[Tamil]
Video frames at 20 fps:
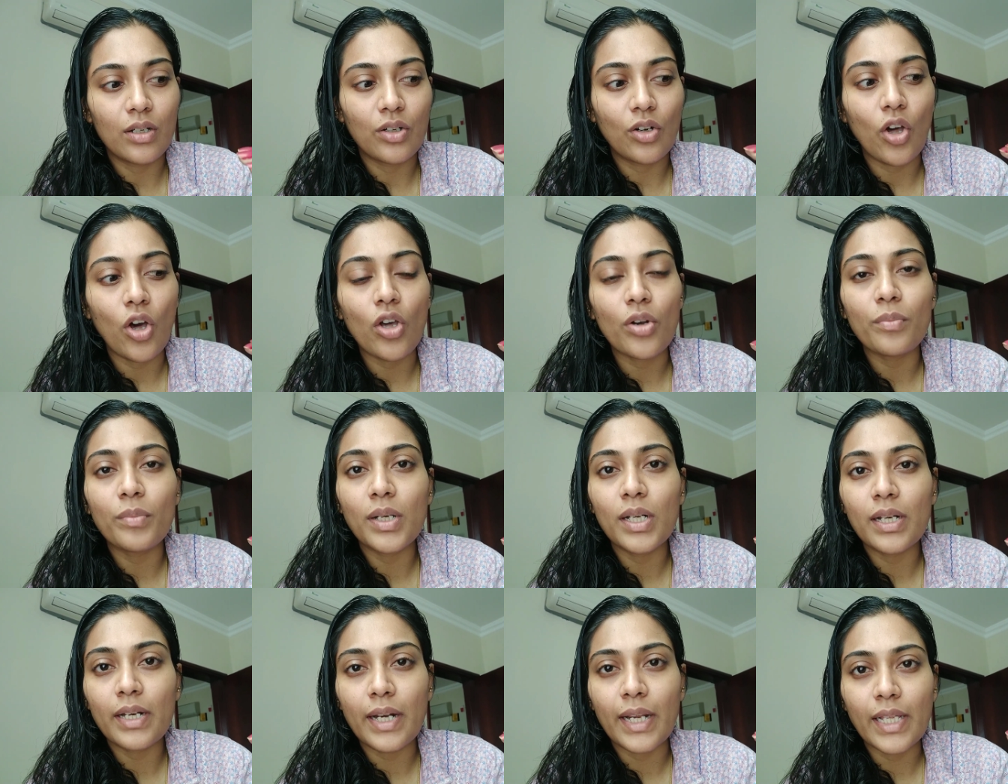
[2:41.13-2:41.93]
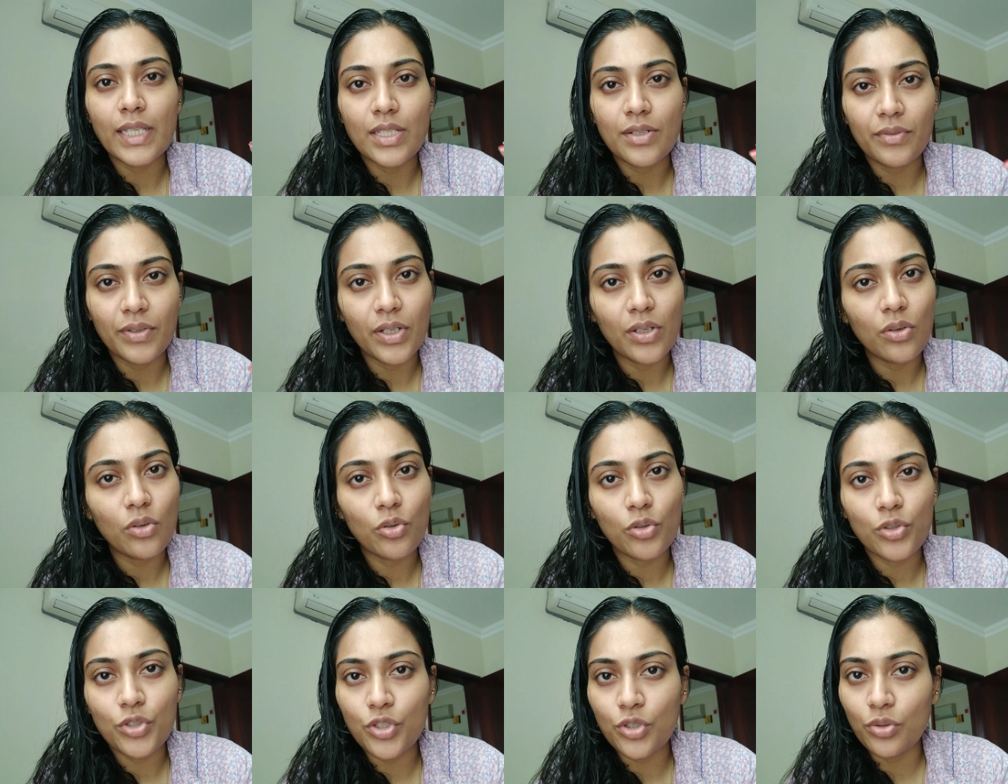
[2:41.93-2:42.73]
நார்மல் ரேஞ்சை விட
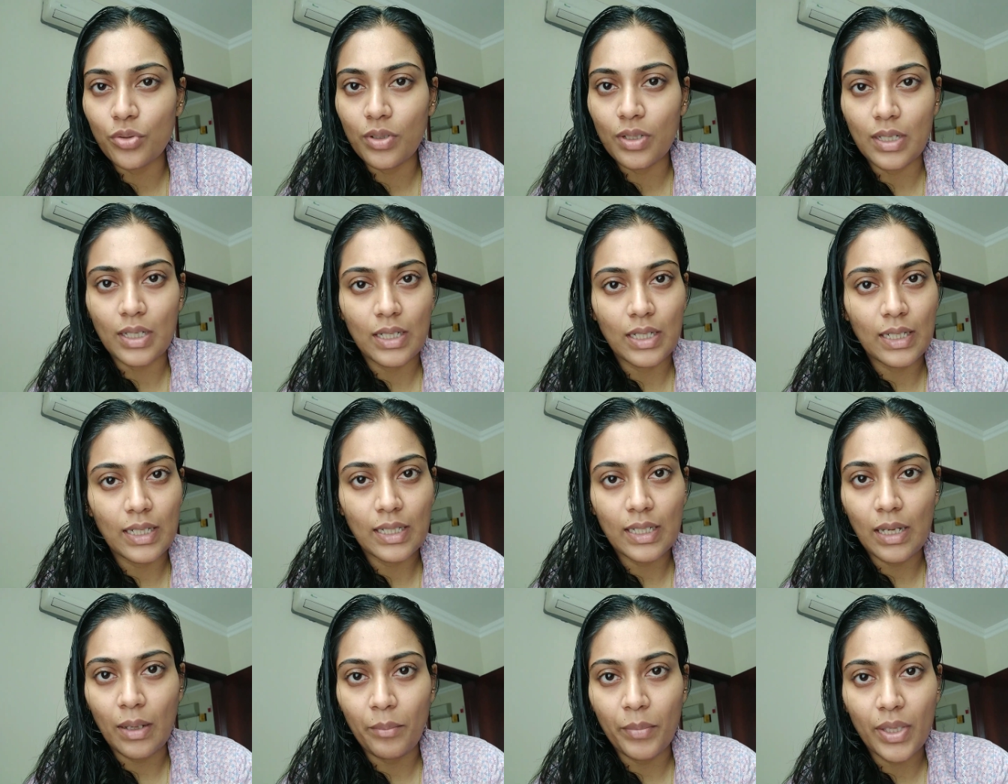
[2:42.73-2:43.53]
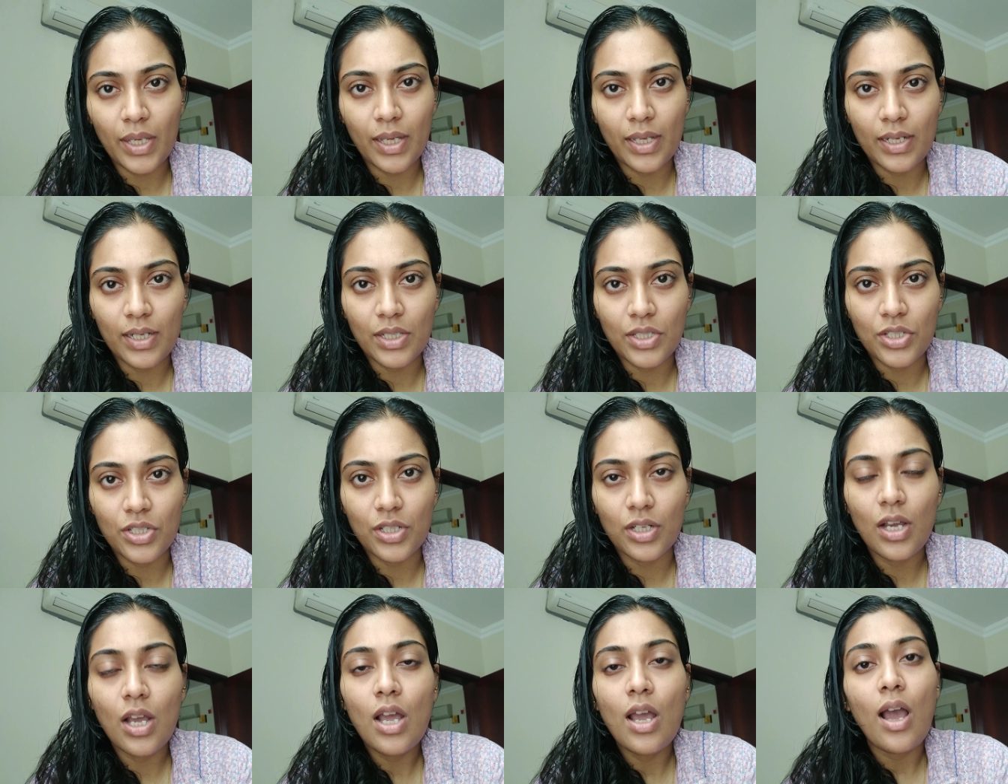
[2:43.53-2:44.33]
கொஞ்சம் கம்மியாக
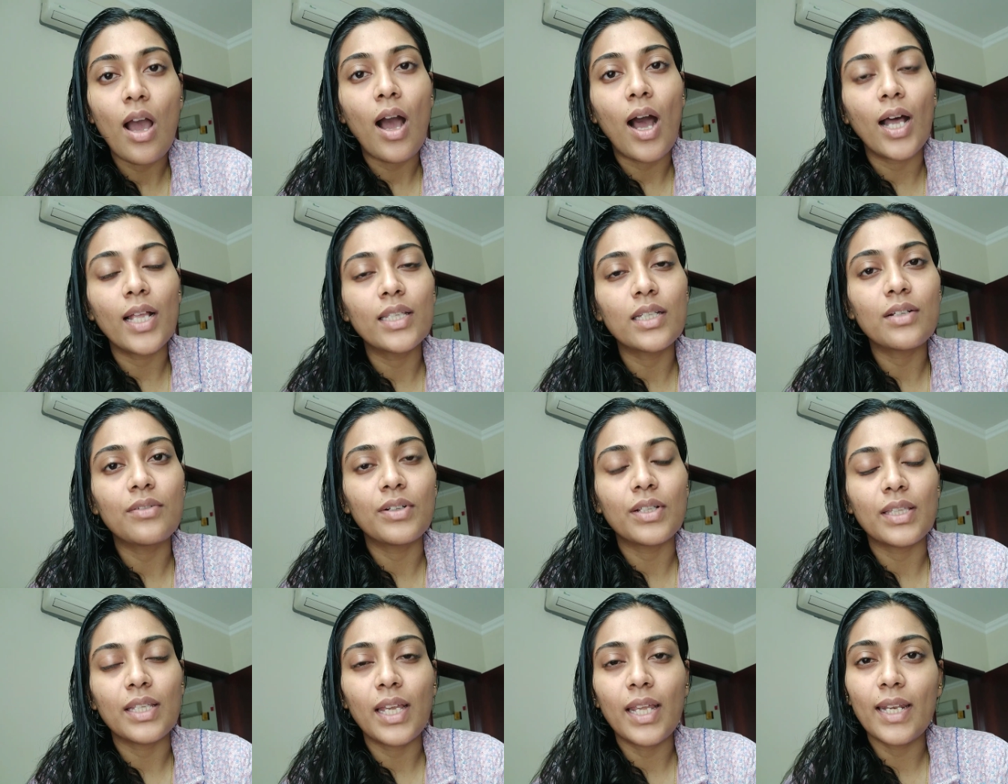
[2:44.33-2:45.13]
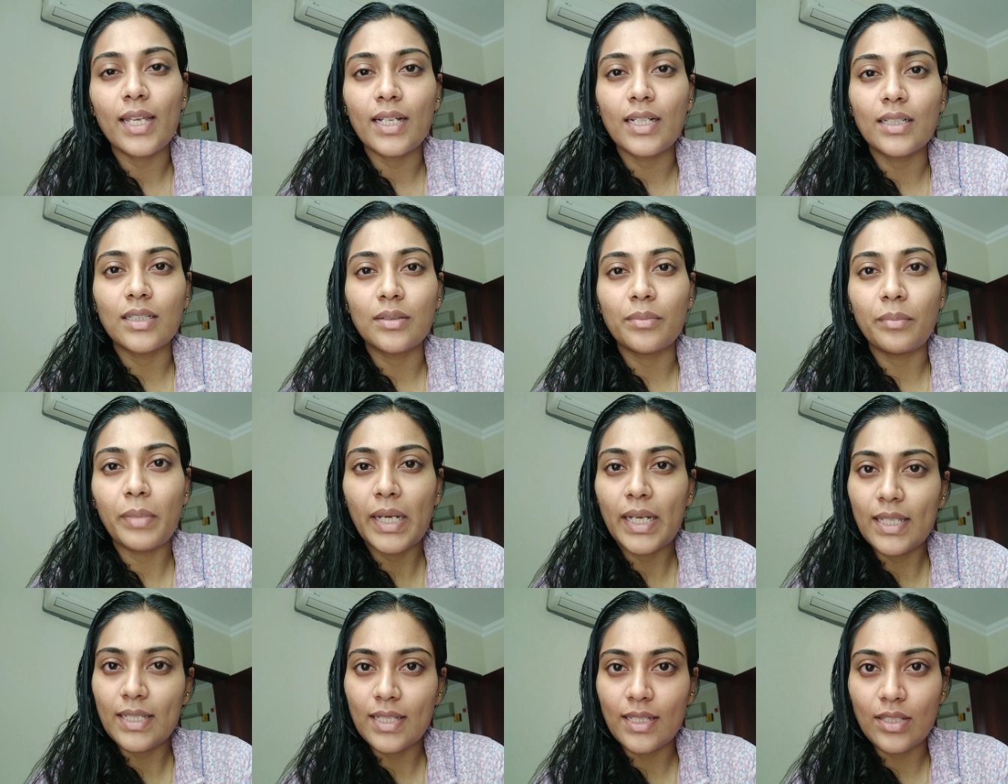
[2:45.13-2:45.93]
இருந்துச்சு அதுக்கு வந்து எனக்கு
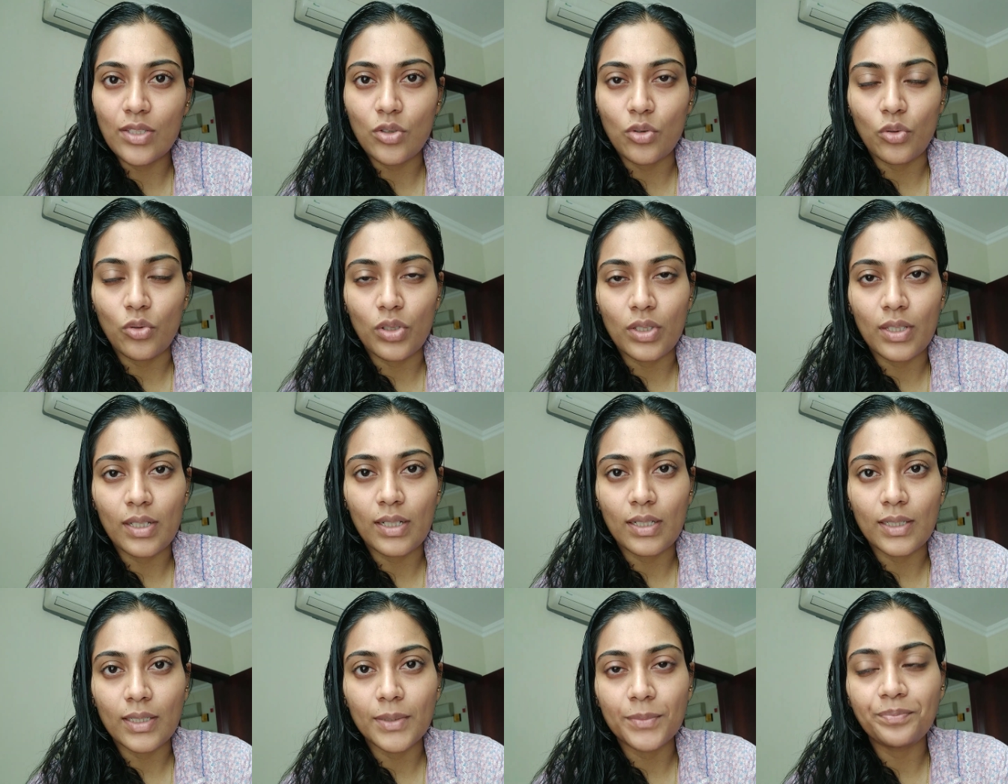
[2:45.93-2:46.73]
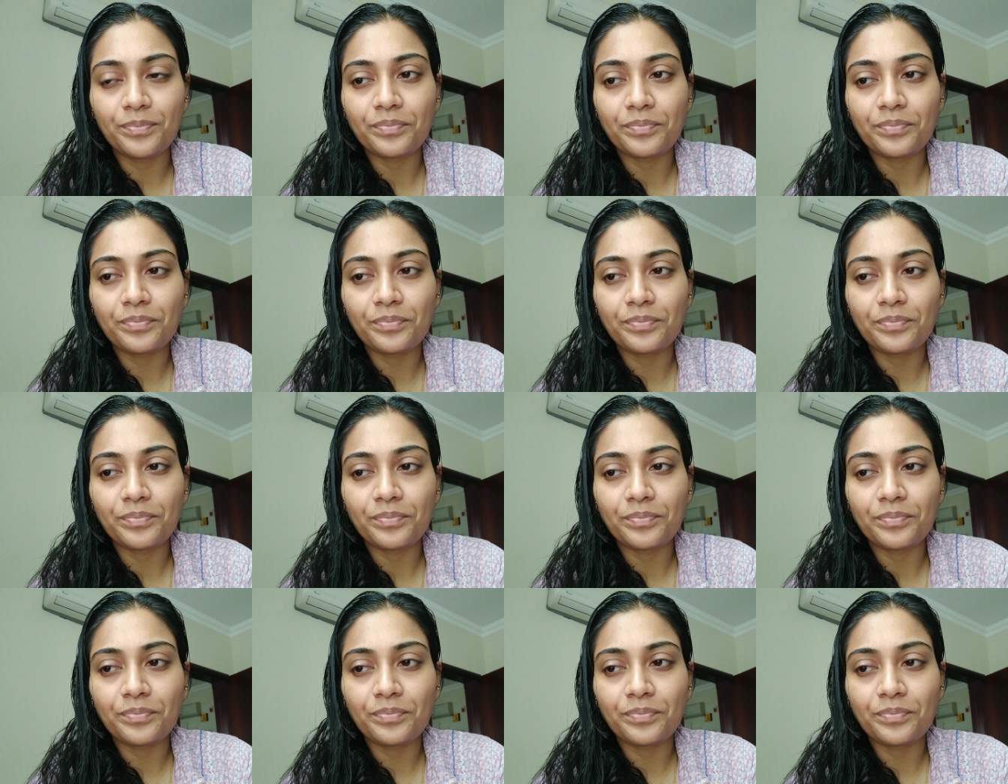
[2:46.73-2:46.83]
மெடிசன்ஸ் கொடுத்தாங்க